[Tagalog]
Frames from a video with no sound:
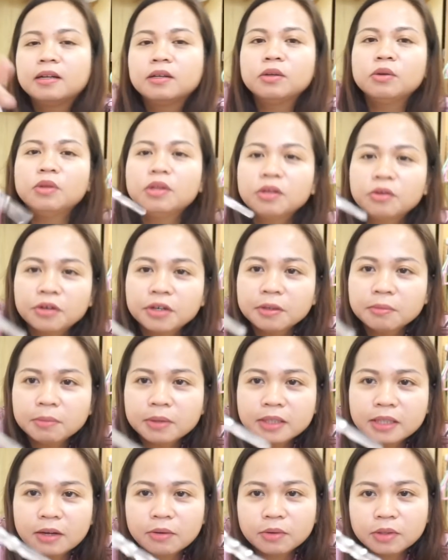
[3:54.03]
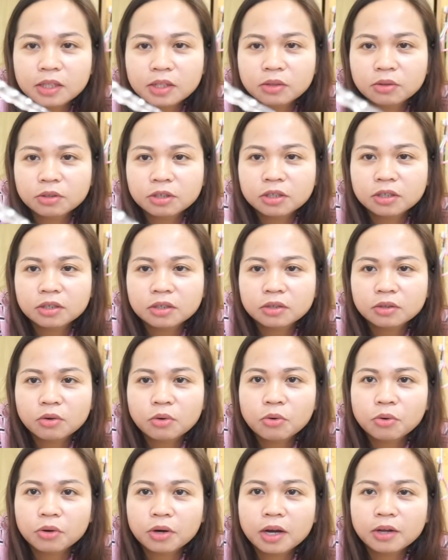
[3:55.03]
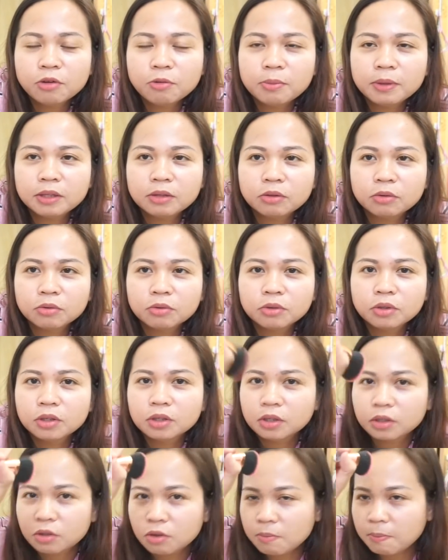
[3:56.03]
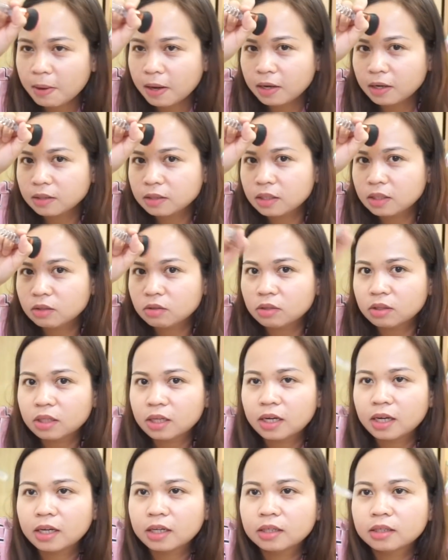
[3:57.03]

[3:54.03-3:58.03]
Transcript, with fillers: unicorn ba tawag dito? Or ho, ano ba to? Yung parang dito nila.